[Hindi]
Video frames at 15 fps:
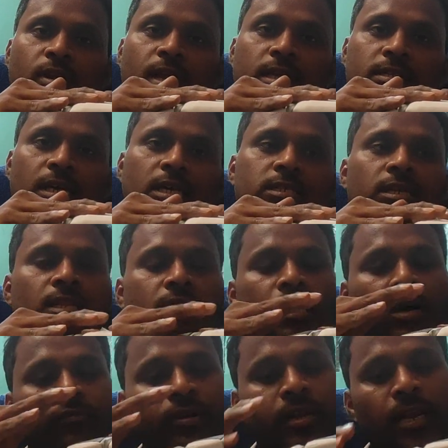होने के साथ
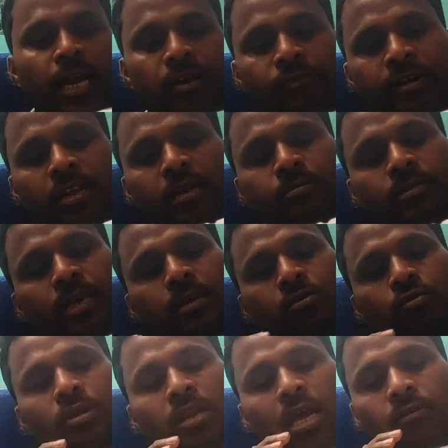साथ काफ़ी लाइट वेट ग्लब्स है क्योंकि